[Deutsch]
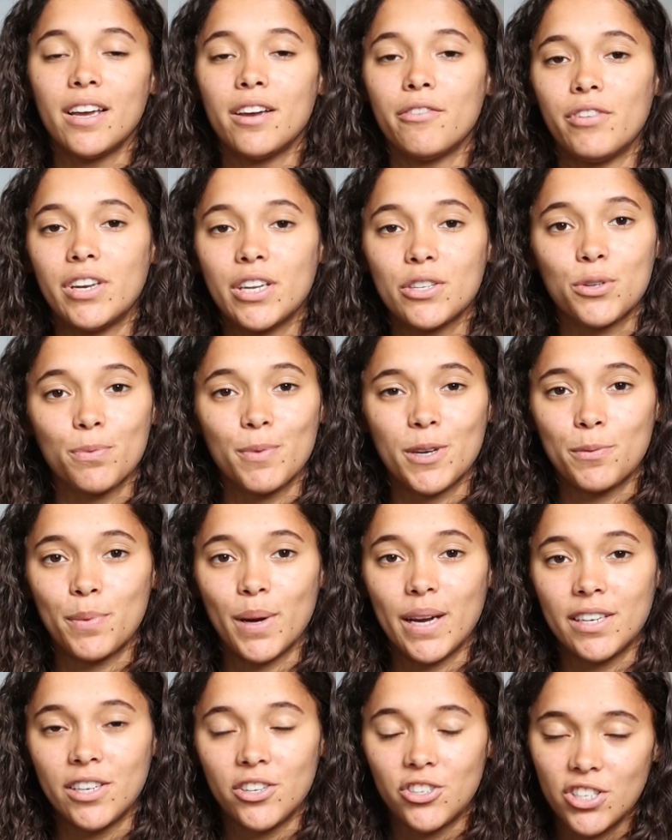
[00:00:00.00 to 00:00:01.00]
Wenn ihr zum
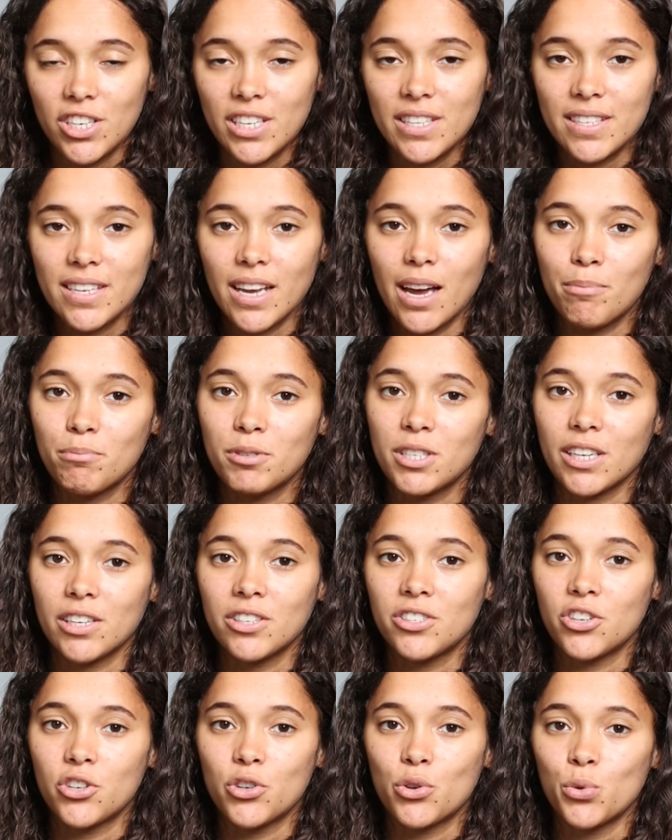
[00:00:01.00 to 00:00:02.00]
Beispiel eine Jeans habt, die
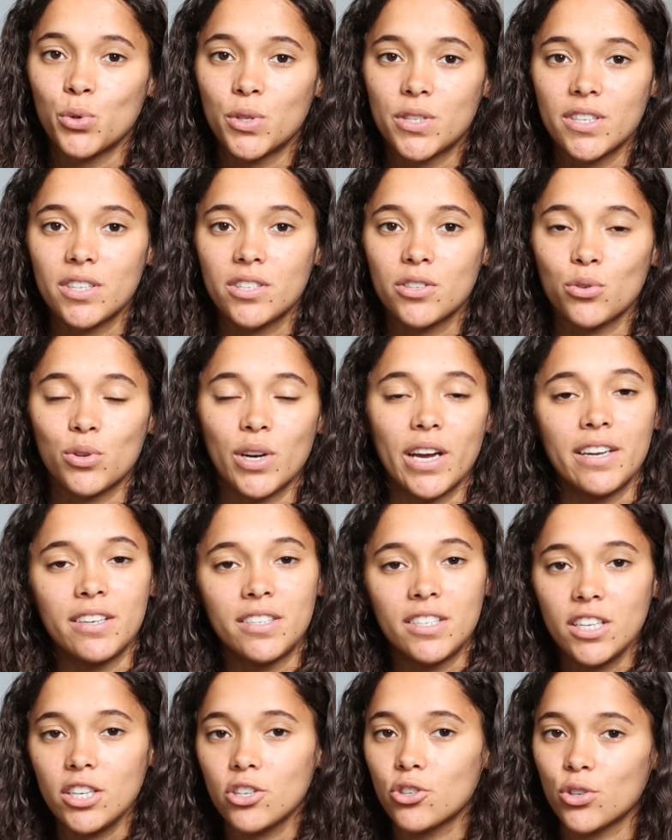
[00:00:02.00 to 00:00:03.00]
richtig gut sitzt oder
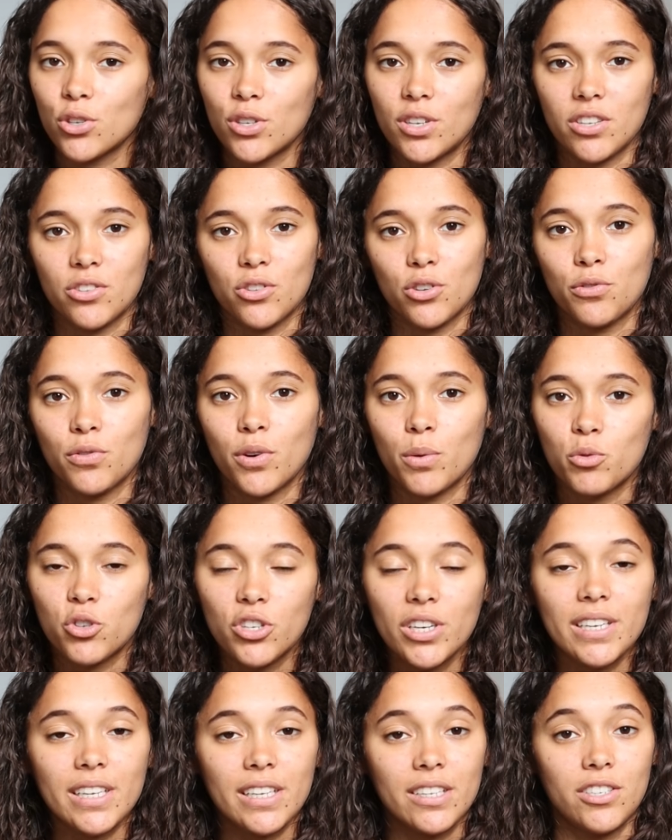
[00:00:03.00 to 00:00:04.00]
ein T-Shirt, das euch vom
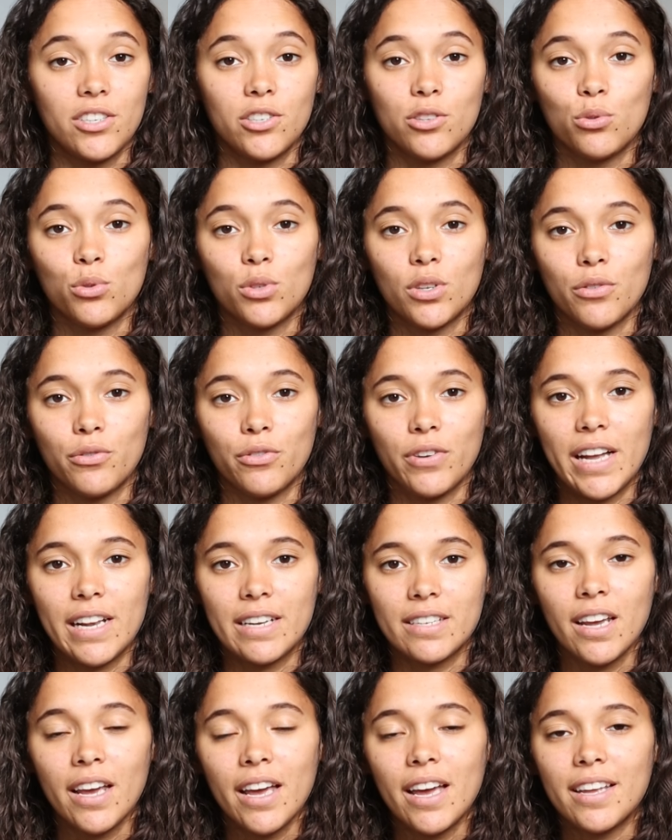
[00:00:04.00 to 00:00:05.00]
Schnitt richtig gut
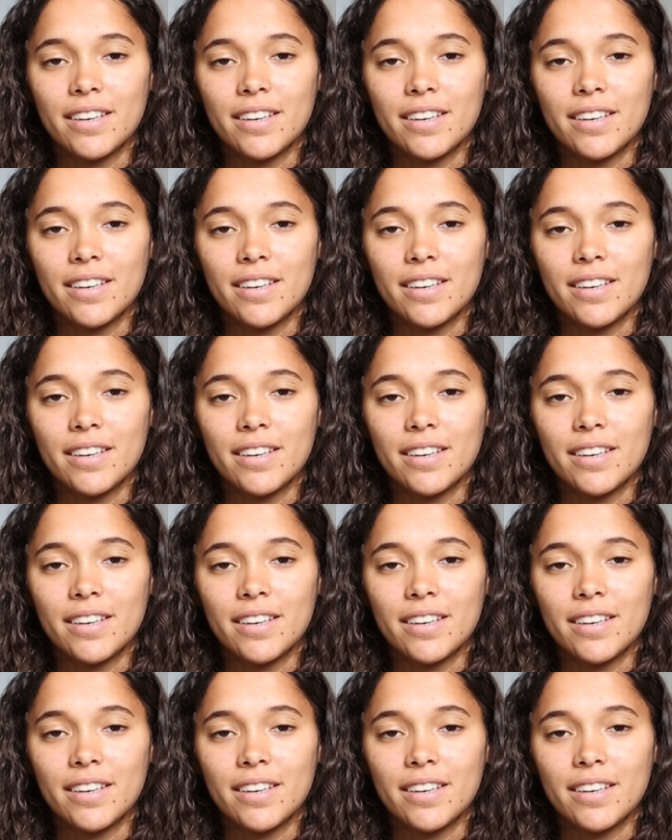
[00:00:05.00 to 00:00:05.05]
gefällt,